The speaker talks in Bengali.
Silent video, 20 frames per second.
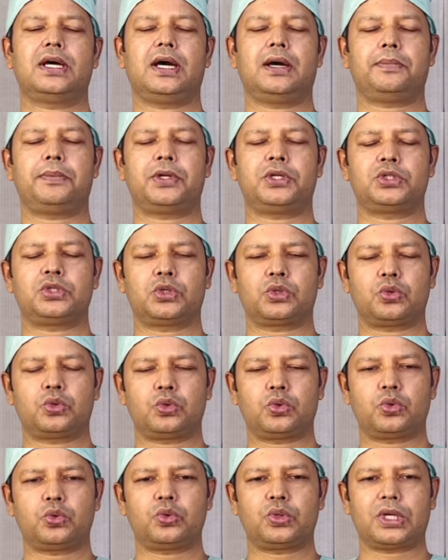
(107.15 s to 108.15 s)
আপনার
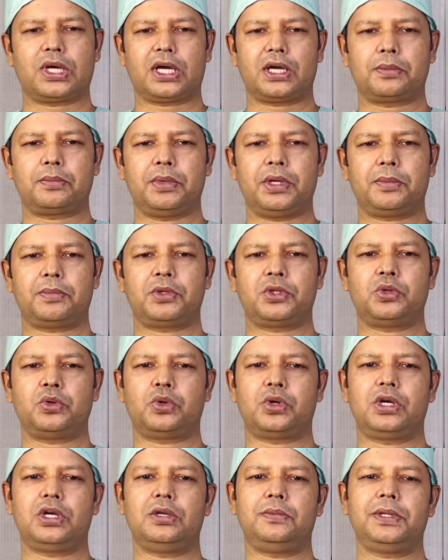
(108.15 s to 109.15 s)
যতটুকু থাকবে আপনি
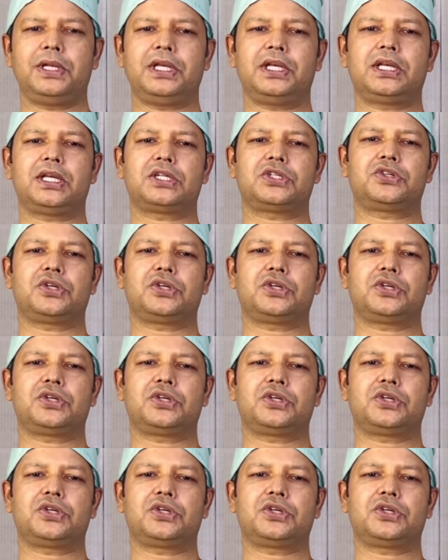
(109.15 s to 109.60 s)
ধরে নেবেন এটা